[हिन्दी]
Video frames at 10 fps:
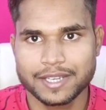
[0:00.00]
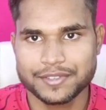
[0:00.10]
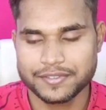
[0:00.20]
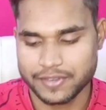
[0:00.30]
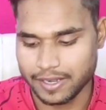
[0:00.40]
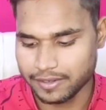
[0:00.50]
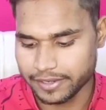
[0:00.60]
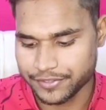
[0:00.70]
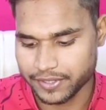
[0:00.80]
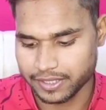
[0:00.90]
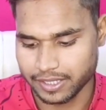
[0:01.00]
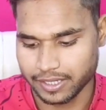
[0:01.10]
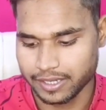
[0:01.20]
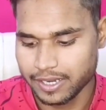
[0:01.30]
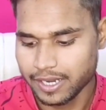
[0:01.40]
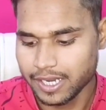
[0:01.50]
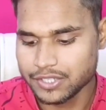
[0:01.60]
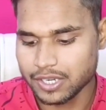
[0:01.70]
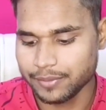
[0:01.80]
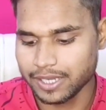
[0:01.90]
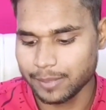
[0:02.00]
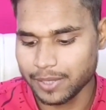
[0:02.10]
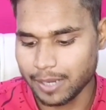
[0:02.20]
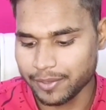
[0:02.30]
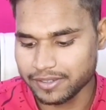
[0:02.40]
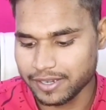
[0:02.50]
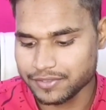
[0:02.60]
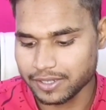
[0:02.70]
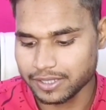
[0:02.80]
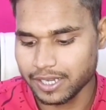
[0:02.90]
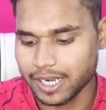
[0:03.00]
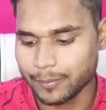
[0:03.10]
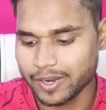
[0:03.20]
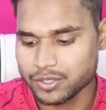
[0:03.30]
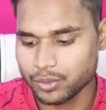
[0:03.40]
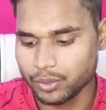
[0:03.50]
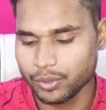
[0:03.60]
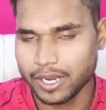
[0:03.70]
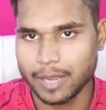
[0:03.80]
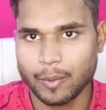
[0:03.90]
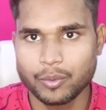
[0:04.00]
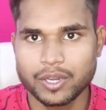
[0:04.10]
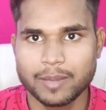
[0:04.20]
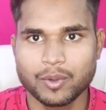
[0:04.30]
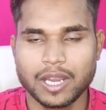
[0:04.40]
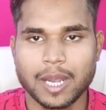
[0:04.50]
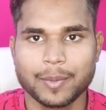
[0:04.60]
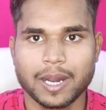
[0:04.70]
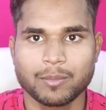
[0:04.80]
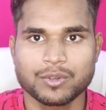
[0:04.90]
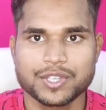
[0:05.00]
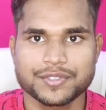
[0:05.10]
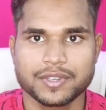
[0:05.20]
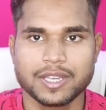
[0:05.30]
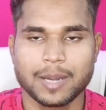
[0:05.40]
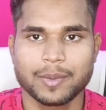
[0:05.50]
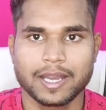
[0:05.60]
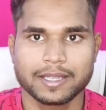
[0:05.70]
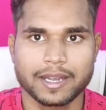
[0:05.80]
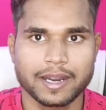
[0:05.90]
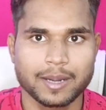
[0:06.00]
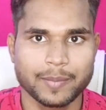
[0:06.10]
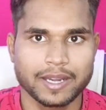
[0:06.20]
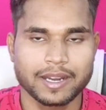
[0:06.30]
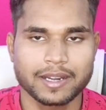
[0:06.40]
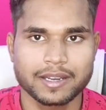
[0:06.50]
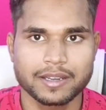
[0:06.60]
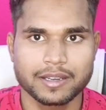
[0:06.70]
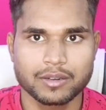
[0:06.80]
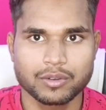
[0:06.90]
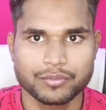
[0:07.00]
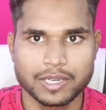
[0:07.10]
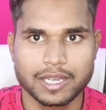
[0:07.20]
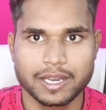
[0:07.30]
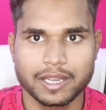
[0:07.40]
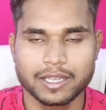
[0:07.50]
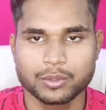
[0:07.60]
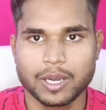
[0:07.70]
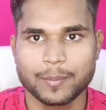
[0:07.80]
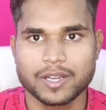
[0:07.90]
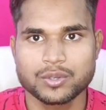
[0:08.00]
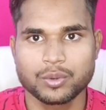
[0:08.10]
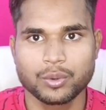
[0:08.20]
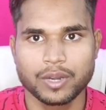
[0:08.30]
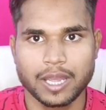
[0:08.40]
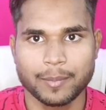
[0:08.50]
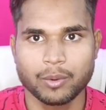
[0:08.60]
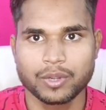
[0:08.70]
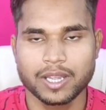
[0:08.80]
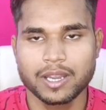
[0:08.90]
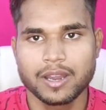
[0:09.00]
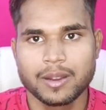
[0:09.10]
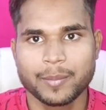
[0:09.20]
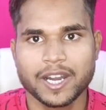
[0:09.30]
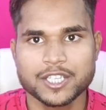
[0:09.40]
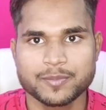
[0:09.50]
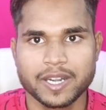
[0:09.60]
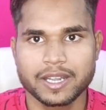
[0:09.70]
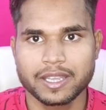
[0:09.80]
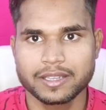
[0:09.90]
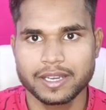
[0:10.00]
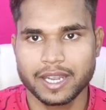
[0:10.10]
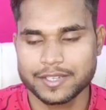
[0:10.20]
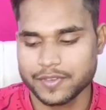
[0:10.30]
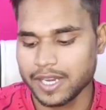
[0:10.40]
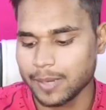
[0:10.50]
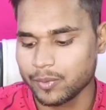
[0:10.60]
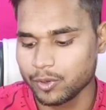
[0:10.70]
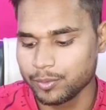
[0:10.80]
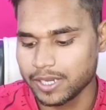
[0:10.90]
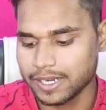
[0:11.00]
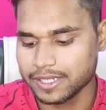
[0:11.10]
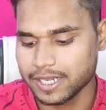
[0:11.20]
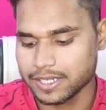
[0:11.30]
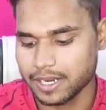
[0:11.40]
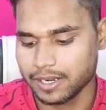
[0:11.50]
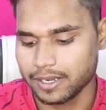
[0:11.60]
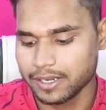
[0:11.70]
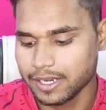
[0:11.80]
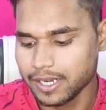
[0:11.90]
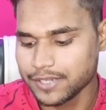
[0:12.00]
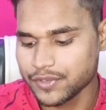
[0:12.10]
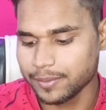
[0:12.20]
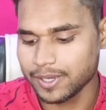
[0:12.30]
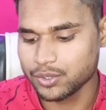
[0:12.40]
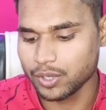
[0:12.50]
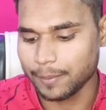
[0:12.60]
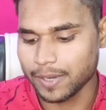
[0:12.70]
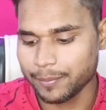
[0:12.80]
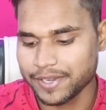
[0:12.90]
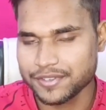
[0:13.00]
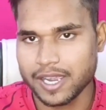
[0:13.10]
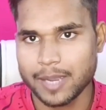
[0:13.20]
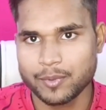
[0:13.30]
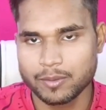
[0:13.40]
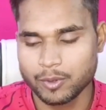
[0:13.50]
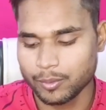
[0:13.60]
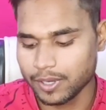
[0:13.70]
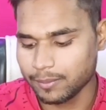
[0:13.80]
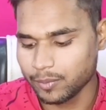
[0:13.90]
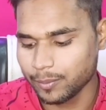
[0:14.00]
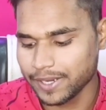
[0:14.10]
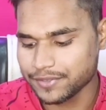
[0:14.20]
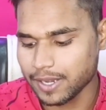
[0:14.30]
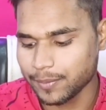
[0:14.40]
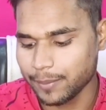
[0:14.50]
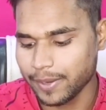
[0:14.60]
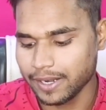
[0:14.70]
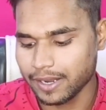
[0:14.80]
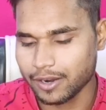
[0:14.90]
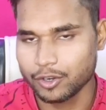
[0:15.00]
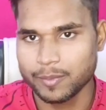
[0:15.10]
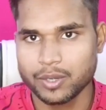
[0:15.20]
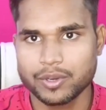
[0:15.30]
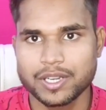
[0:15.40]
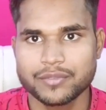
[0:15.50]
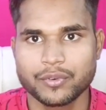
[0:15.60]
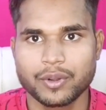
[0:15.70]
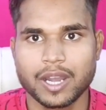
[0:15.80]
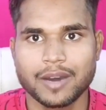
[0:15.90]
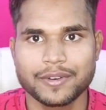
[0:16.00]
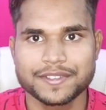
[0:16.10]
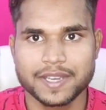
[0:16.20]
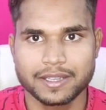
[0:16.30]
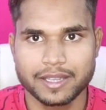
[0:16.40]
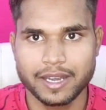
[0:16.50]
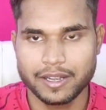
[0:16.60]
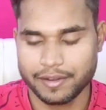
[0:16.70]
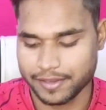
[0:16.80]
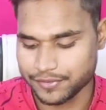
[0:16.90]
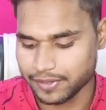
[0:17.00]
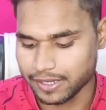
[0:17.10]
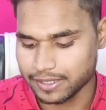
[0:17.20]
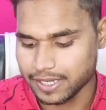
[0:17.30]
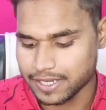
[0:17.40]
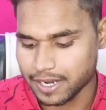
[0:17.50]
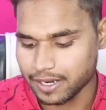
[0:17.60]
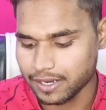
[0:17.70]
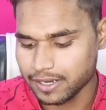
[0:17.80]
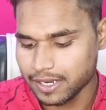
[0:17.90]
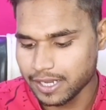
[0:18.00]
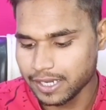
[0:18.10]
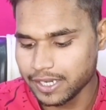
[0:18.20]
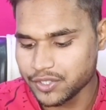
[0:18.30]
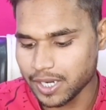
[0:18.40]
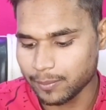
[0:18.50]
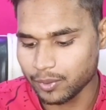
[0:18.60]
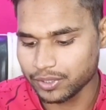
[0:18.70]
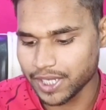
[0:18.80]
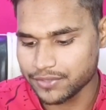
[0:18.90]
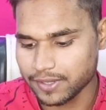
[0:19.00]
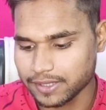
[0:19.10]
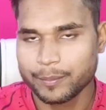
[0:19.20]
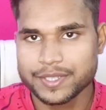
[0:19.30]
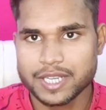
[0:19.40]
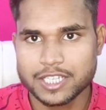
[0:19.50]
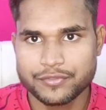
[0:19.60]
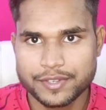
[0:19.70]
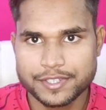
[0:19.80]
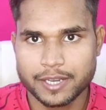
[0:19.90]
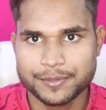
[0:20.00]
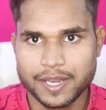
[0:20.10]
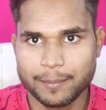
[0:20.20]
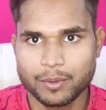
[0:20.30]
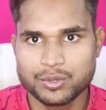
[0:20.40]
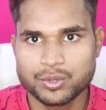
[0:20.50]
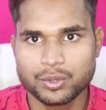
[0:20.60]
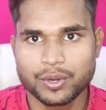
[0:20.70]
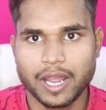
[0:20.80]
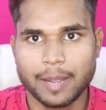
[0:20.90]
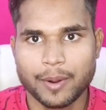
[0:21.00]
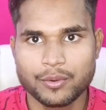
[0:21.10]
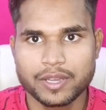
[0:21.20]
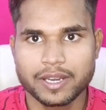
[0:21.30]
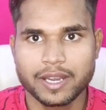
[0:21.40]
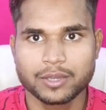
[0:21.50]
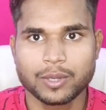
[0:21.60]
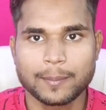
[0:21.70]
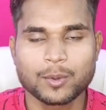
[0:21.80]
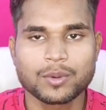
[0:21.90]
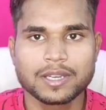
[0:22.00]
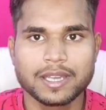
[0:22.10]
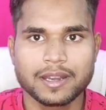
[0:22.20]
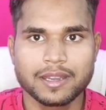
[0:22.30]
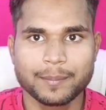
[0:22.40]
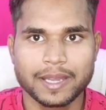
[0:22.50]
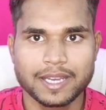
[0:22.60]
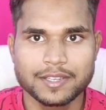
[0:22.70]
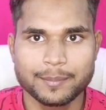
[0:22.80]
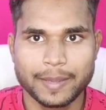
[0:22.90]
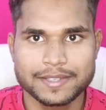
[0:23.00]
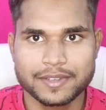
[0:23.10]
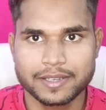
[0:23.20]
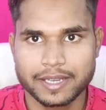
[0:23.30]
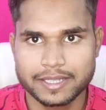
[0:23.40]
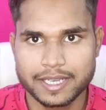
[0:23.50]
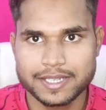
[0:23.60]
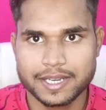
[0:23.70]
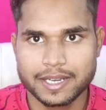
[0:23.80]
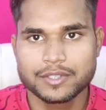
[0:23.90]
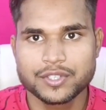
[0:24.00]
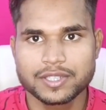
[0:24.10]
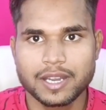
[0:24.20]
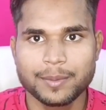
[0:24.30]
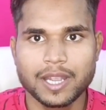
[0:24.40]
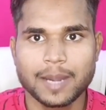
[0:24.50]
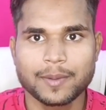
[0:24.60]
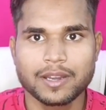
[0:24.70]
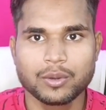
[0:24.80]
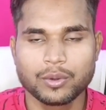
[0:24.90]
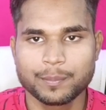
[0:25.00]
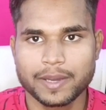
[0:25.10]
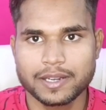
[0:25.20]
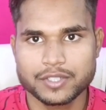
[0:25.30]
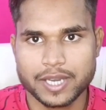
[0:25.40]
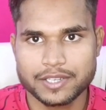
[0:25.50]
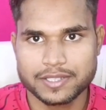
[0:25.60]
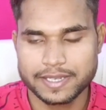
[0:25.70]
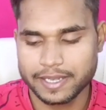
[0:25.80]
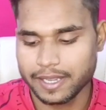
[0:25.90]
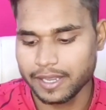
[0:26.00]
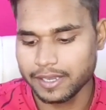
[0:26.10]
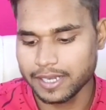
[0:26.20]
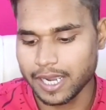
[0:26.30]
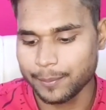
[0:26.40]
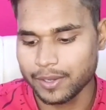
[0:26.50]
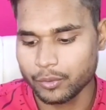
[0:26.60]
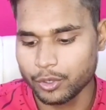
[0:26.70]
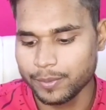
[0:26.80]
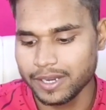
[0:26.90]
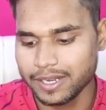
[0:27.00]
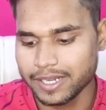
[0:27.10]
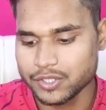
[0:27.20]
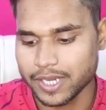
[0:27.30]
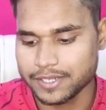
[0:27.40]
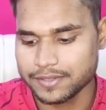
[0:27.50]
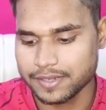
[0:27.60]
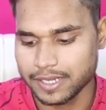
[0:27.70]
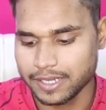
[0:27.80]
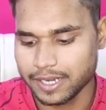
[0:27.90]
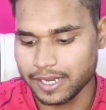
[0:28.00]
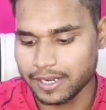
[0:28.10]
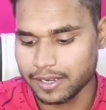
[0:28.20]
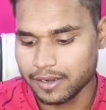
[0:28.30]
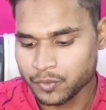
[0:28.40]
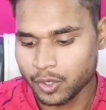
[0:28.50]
यहाँ से सेलेक्ट कर सकते हैं इसके बाद आप यहाँ पर देख सकते हैं आपका जो लोन अमाउंट है वो यहाँ पर आप लोग जैसे ही अपने आधार कार्ड पैन कार्ड की डिटेल को फिल करेंगे तो आपका जो लोन अमाउंट अमाउंट है पांच मिनट के अंदर यहां से अप्रूव्ड कर दिया जाएगा इसके बाद जो आपका पैसा अप्रूव्ड होगा वो पैसा आपके बैंक अकाउंट में ट्वेंटी आवर्स के अंदर ही ट्रांसफर कर दिया जाएगा नीचे आप लोग देख सकते हैं बजाज फिनसर्व से आप लोग जो लोन अमाउंट करेंगे तो आपको क्लियर ही पहले ही मैंशन कर दिया जाएगा जितने भी आपके लोन पर चार्जेस लगेंगे यहाँ पर कोई भी हिडन चार्जेस नहीं रहेगा